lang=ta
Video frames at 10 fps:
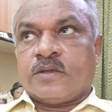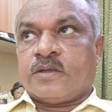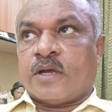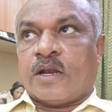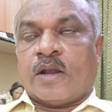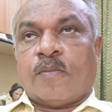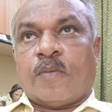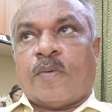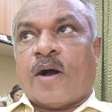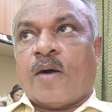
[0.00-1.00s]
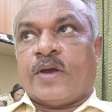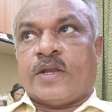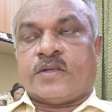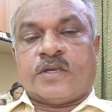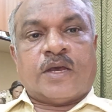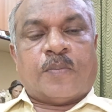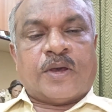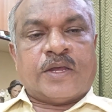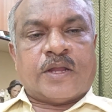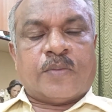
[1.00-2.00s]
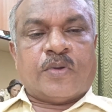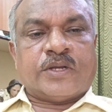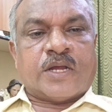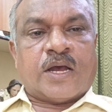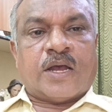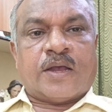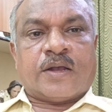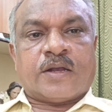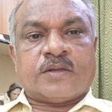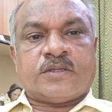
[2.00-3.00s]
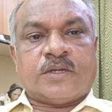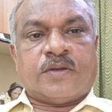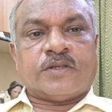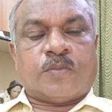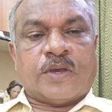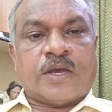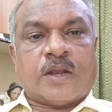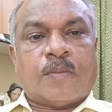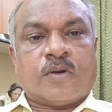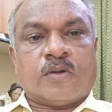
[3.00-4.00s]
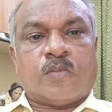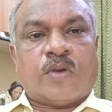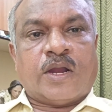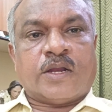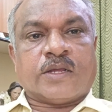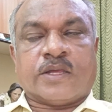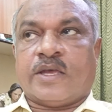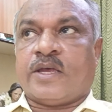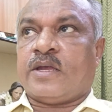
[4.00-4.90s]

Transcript: சரி நம்ம பாவம் என்ன செய்ய பையனாக போயிட்டான் சின்ன வயசு பையன் நமக்குன்னு பிள்ளைகள் இருக்குது